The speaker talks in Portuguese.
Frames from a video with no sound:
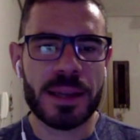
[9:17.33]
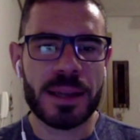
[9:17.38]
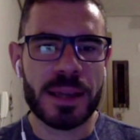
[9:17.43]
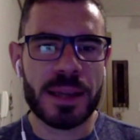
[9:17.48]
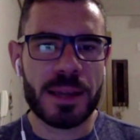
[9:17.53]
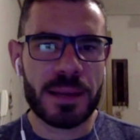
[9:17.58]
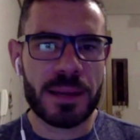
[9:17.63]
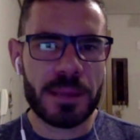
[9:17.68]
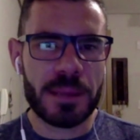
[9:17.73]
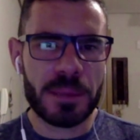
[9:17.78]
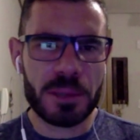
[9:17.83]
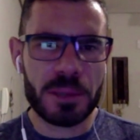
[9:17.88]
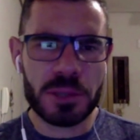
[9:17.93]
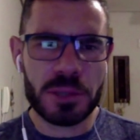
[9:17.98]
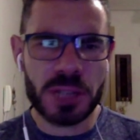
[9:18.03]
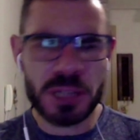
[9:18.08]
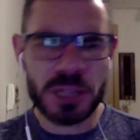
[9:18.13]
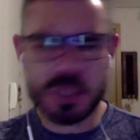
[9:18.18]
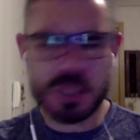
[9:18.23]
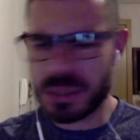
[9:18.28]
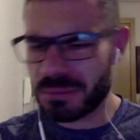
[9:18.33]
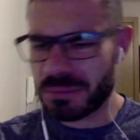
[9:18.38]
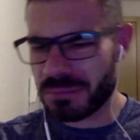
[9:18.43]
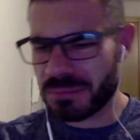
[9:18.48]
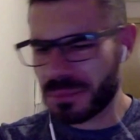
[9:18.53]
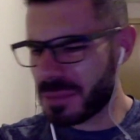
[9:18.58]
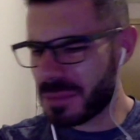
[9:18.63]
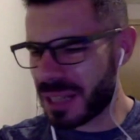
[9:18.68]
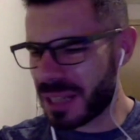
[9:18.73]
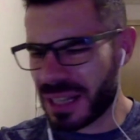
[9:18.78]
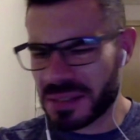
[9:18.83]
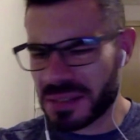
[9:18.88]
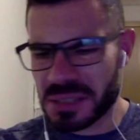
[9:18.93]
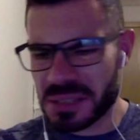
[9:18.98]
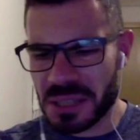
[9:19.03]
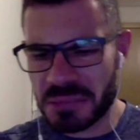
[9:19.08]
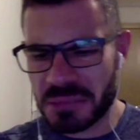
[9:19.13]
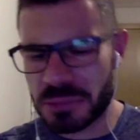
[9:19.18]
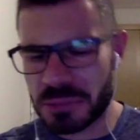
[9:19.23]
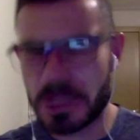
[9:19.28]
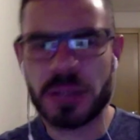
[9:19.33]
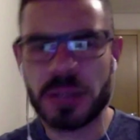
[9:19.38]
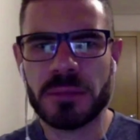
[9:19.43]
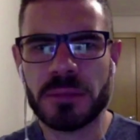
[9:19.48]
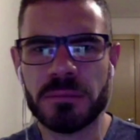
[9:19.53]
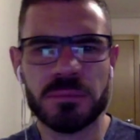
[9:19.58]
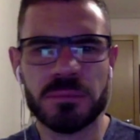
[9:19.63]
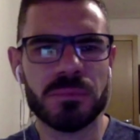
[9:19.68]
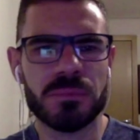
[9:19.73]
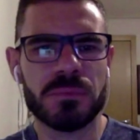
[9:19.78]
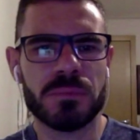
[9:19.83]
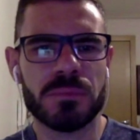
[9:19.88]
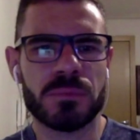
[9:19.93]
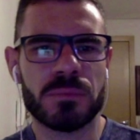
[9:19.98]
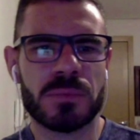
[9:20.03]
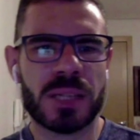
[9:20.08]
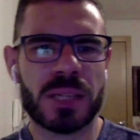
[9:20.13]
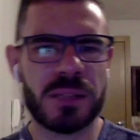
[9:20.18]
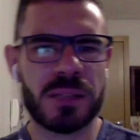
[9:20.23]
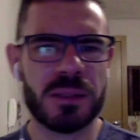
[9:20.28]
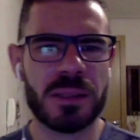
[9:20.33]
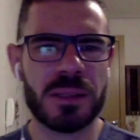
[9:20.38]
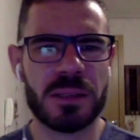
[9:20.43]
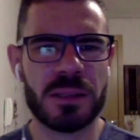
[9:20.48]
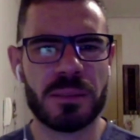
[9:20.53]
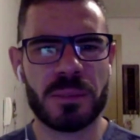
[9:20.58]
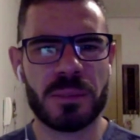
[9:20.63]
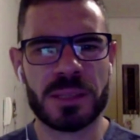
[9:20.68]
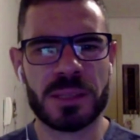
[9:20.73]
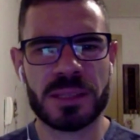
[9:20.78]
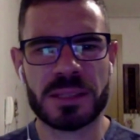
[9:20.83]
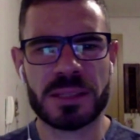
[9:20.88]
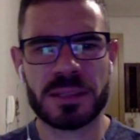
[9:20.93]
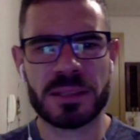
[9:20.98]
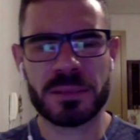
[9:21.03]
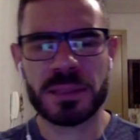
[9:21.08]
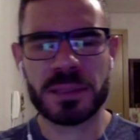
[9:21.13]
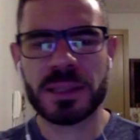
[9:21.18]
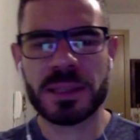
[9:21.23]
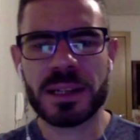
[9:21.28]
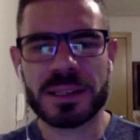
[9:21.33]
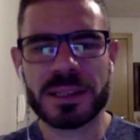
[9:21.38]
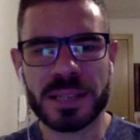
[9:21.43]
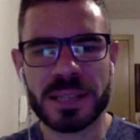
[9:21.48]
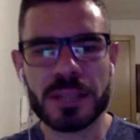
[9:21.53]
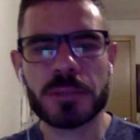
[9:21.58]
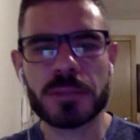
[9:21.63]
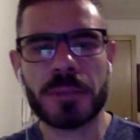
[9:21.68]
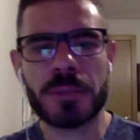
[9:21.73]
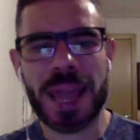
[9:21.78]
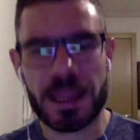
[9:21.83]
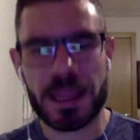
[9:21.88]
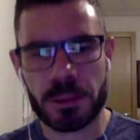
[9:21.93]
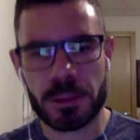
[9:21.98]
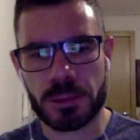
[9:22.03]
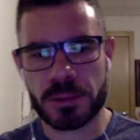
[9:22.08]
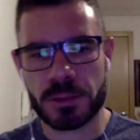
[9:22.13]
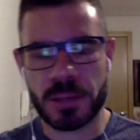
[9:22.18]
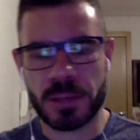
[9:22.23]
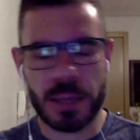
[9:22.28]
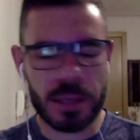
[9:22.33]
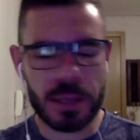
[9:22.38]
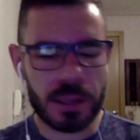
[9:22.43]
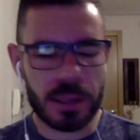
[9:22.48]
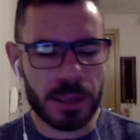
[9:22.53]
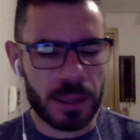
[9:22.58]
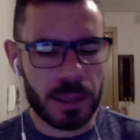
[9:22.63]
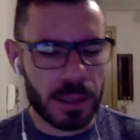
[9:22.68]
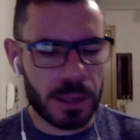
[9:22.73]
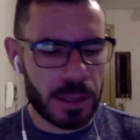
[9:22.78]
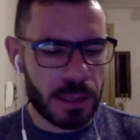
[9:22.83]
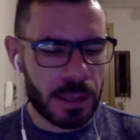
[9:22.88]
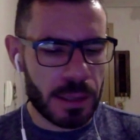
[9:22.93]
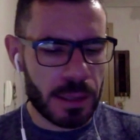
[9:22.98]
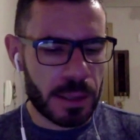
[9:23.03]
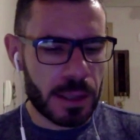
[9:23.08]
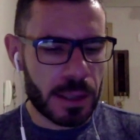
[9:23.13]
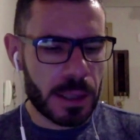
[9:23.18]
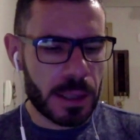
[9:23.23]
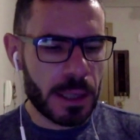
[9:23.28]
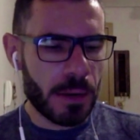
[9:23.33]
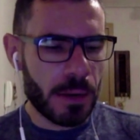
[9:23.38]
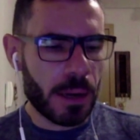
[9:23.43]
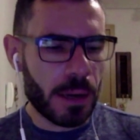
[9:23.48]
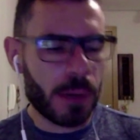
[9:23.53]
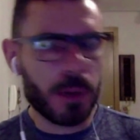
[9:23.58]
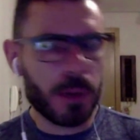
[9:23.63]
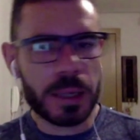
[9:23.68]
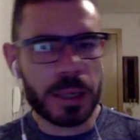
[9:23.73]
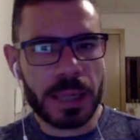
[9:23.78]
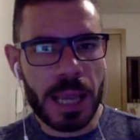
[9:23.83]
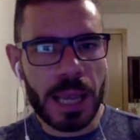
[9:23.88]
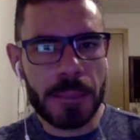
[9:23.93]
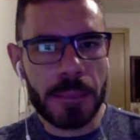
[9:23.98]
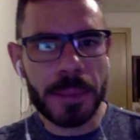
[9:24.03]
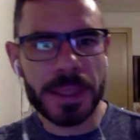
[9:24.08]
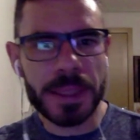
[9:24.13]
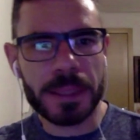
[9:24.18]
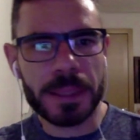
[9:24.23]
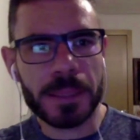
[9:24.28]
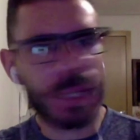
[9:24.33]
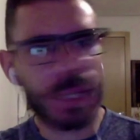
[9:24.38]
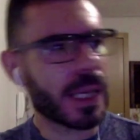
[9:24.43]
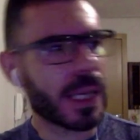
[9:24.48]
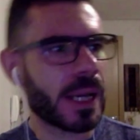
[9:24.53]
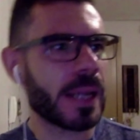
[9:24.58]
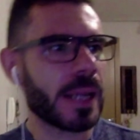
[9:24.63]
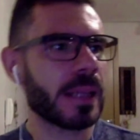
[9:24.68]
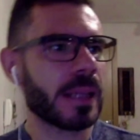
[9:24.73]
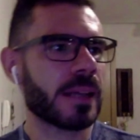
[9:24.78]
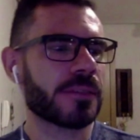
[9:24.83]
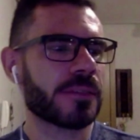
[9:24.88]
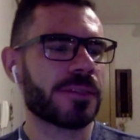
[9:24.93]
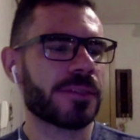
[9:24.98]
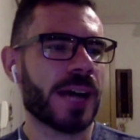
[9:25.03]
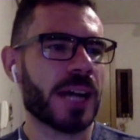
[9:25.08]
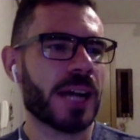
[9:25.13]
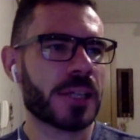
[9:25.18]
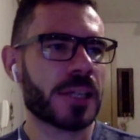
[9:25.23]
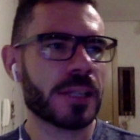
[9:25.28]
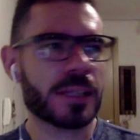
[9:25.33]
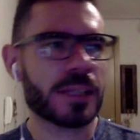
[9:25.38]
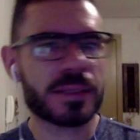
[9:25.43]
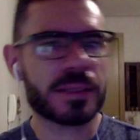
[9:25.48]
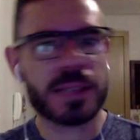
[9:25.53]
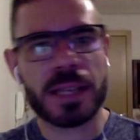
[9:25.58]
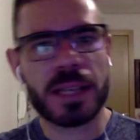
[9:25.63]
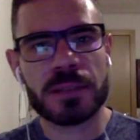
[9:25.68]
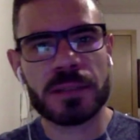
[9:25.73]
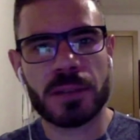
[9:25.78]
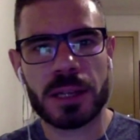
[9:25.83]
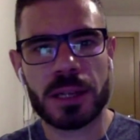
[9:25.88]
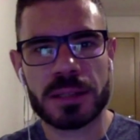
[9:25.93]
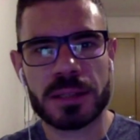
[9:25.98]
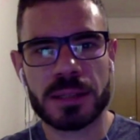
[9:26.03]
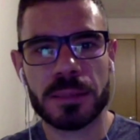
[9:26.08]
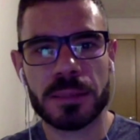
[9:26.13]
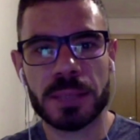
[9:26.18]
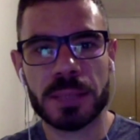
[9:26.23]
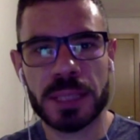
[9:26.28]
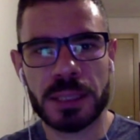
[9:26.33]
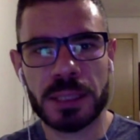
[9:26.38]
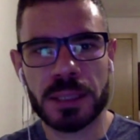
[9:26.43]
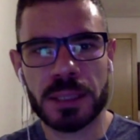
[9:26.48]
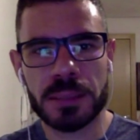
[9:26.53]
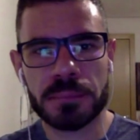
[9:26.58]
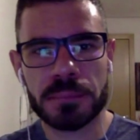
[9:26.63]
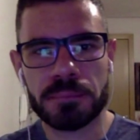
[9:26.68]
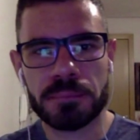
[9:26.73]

Eu lembro que eu tinha, acho que, não me engano, se era um tiro, um treino de uma sessão de 300 metros, né? E eu acordei pela manhã, aí na faixa das 6 horas da manhã,